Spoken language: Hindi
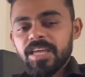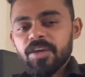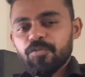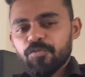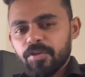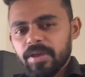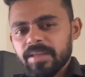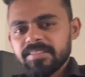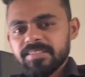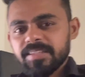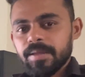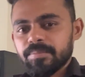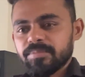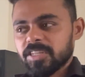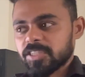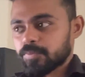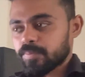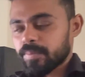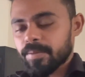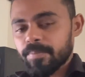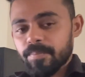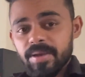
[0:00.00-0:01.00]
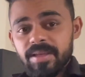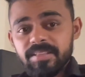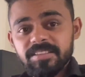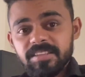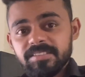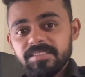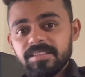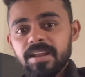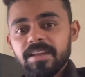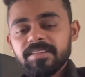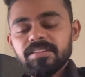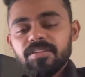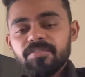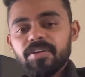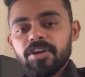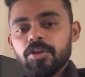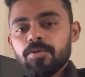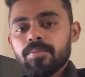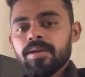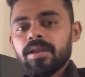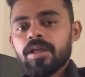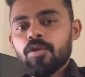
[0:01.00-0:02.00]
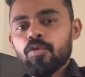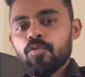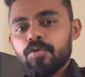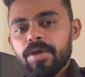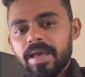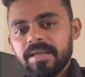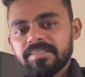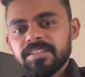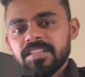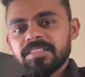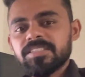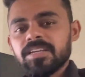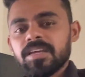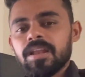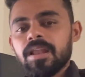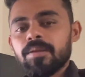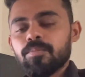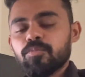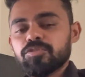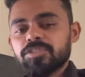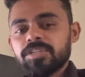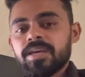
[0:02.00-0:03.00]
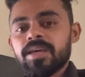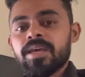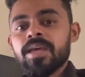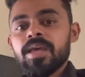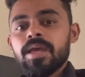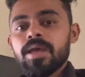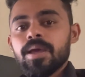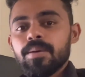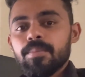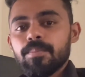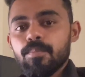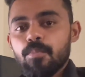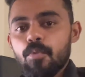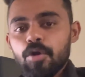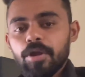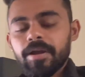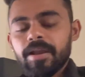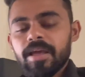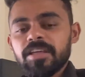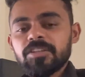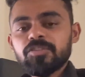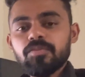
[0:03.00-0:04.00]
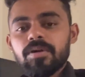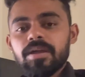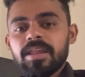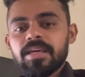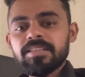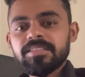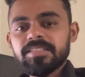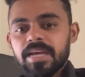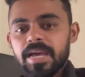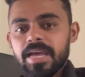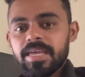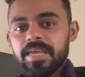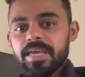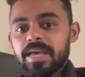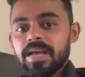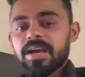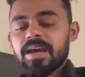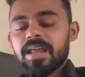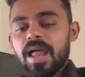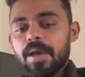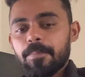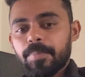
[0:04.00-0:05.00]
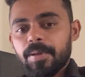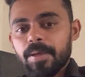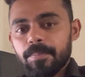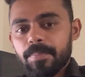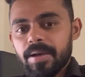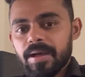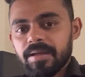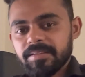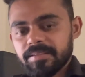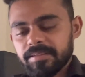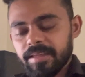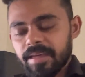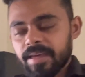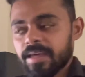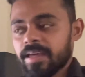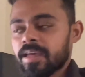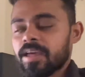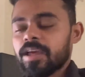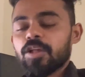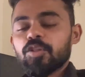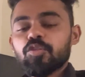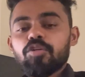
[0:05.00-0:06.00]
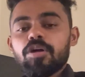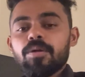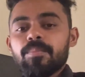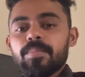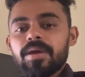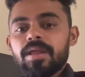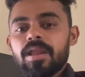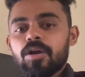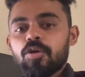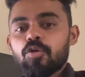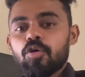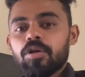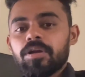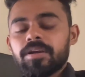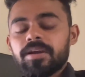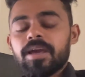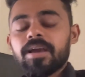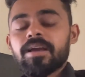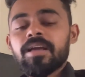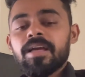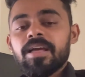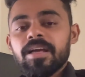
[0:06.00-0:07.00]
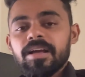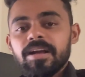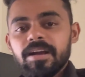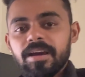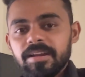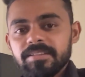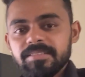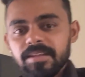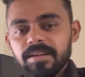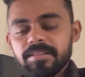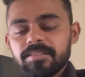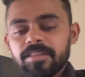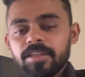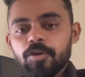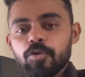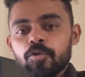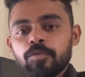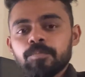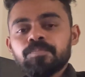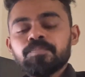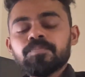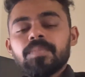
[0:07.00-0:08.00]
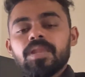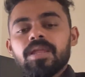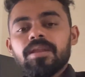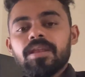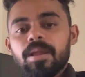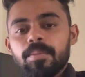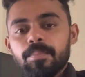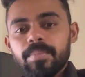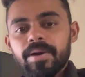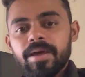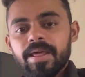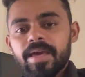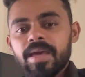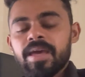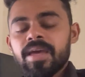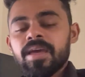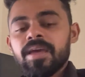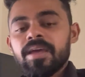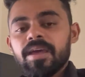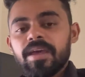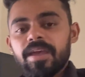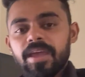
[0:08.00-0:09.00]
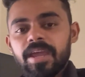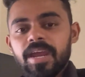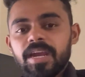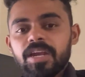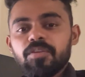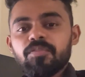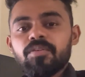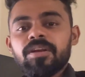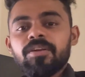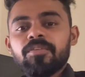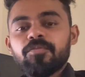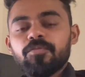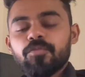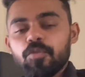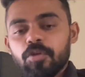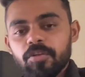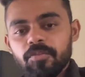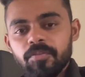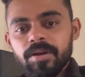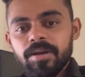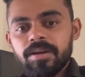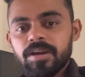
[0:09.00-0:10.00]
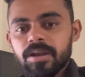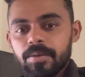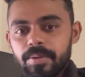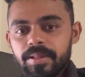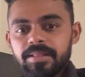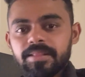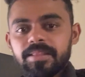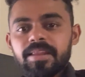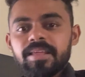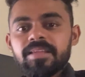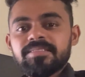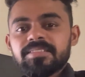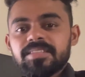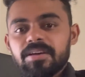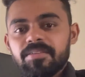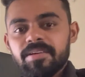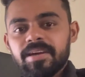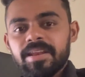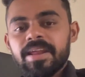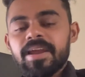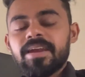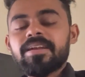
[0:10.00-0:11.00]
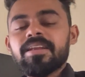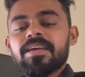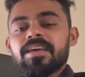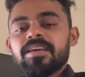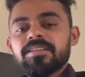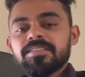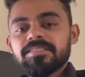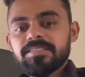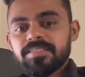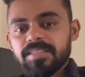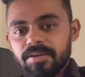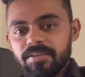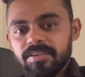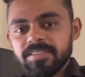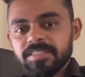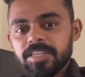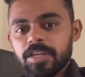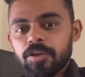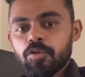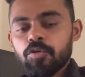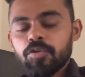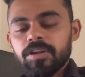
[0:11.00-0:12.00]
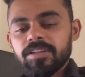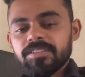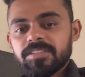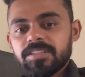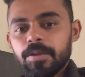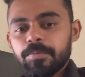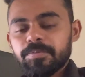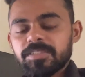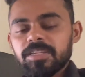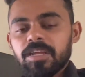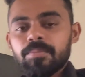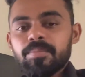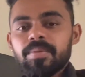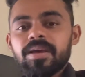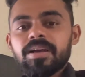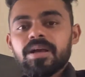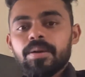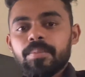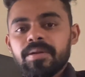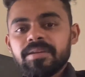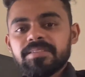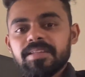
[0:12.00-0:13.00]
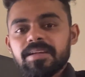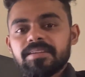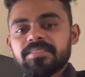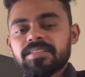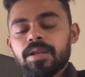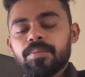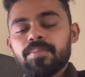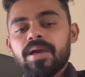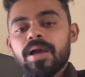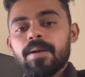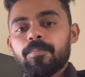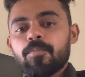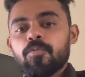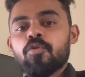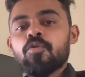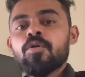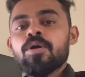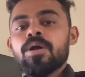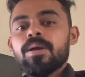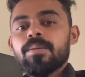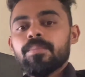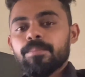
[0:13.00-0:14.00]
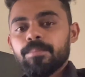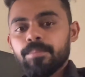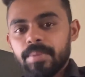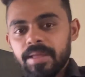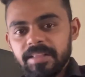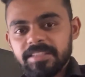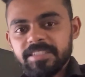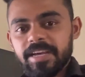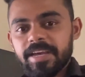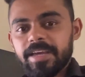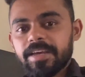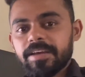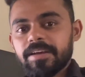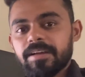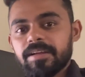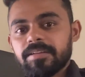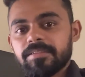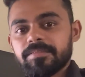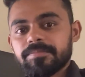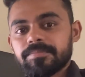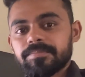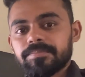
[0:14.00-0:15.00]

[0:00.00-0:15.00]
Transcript: के फेस कैम जिसमें मैं जिस तरह से वीडियो बना रहा हूँ ऐसे चैनल मुझे मोनेटाइज वाले चाहिए अगर आपके पास हैं तो आप मेरा कांटेक्ट कर सकते हो नंबर है एट वन फोर वन डबल थ्री सेवन एट सेवन ज़ीरो डिस्क्रिप्शन में कमेंट सेक्शन में आपको मिल जाएगा